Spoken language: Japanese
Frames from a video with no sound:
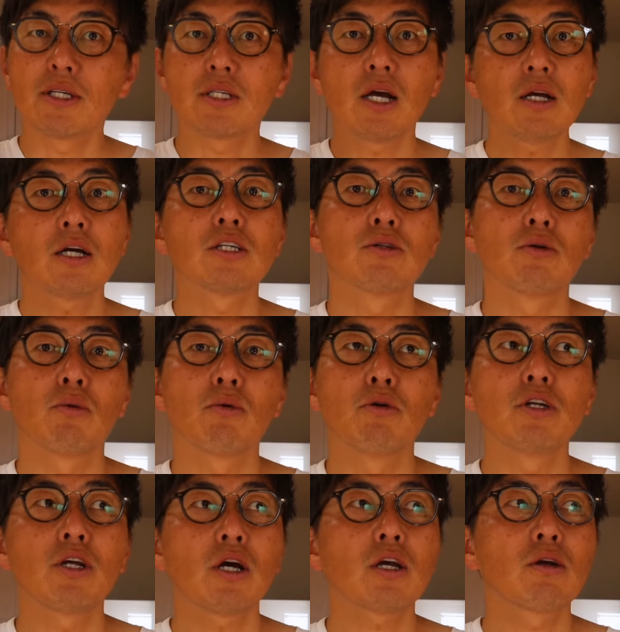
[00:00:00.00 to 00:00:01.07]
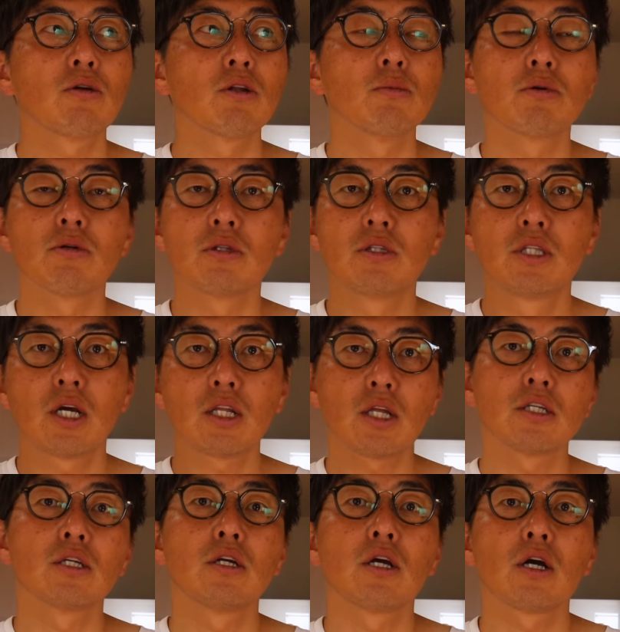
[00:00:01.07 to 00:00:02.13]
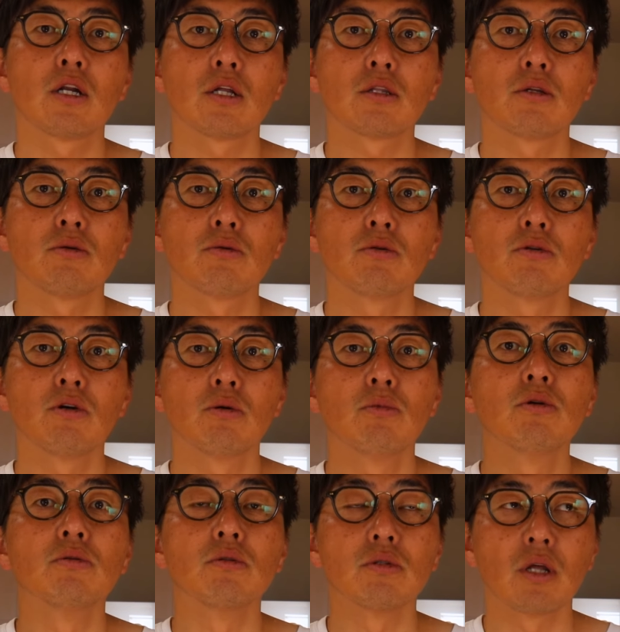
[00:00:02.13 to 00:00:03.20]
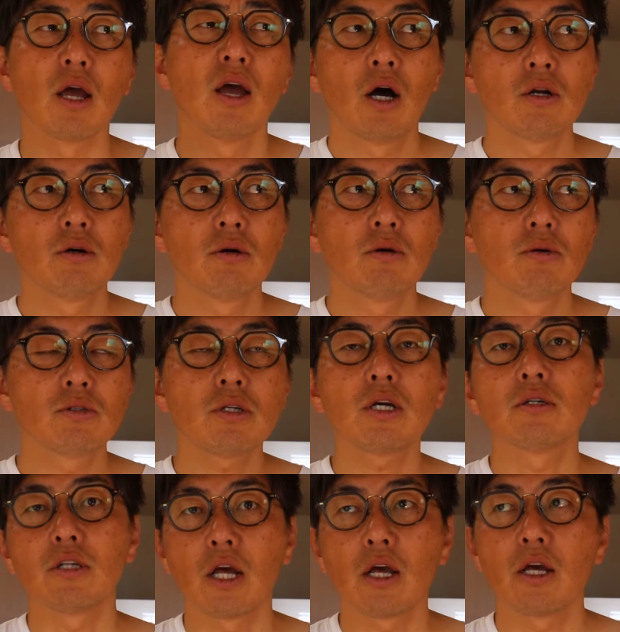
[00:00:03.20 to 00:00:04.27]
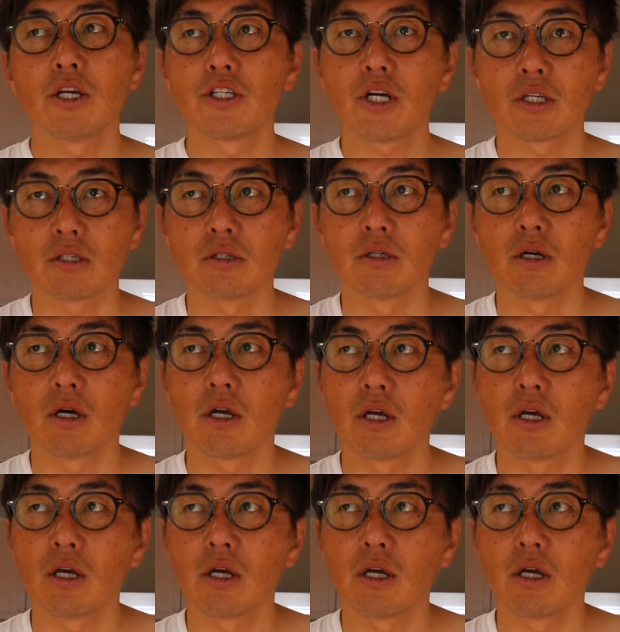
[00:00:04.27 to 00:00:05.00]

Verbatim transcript: 3月のこの200キロで僕できたんじゃないかなっていうふうに思うんで、おそらくね、4月、